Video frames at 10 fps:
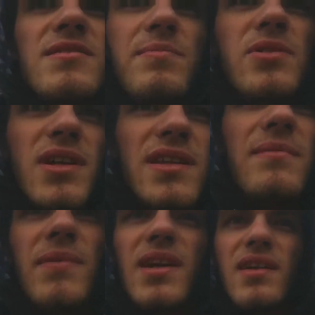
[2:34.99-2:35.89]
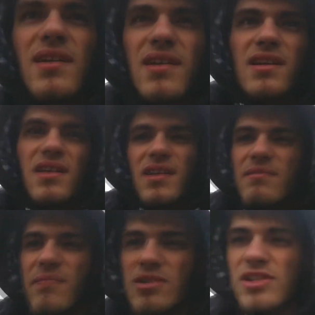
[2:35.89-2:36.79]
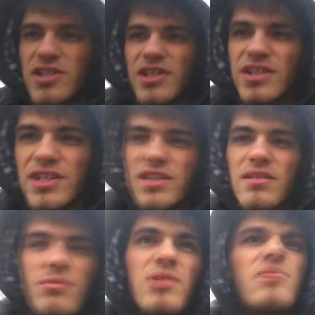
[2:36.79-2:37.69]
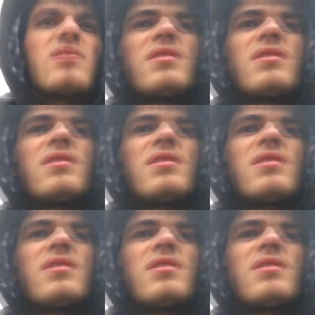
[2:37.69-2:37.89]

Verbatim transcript: z buta ode mnie może 40 minut